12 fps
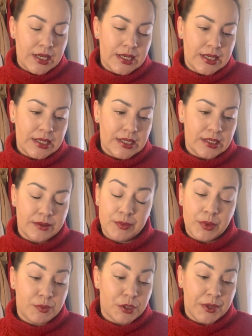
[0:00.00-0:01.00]

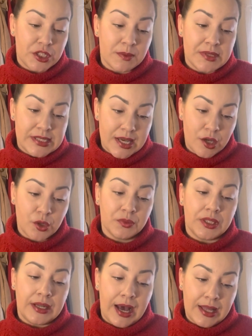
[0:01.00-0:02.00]
y, przepraszam, serum,
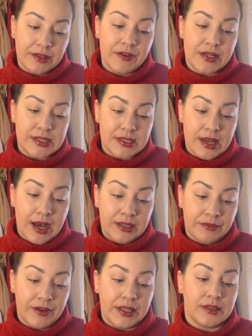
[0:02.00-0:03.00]
ten
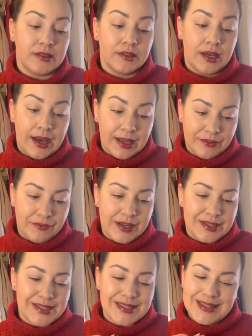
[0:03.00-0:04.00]
Advanced,
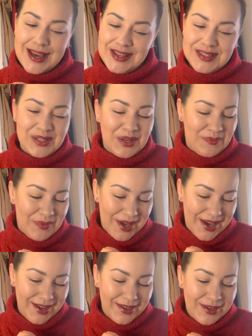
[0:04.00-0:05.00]
Advanced Nice Repair,